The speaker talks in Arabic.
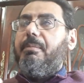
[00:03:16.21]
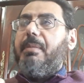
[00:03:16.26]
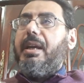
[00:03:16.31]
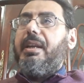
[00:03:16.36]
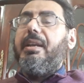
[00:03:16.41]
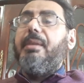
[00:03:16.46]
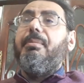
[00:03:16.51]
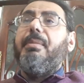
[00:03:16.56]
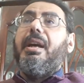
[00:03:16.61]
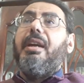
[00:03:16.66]

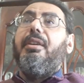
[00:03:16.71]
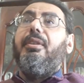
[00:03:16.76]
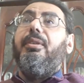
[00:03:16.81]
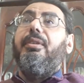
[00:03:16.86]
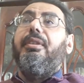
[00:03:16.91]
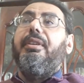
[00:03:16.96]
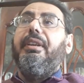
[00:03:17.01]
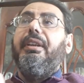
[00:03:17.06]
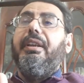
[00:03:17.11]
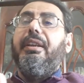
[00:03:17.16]
أنا مع
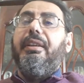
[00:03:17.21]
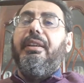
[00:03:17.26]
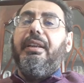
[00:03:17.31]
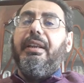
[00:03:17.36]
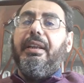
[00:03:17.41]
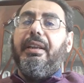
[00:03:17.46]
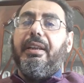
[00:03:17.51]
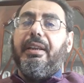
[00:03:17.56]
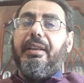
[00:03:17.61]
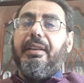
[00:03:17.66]
الحرية إلى
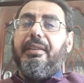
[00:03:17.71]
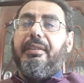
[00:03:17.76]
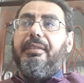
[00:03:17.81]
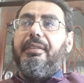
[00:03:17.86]
آخر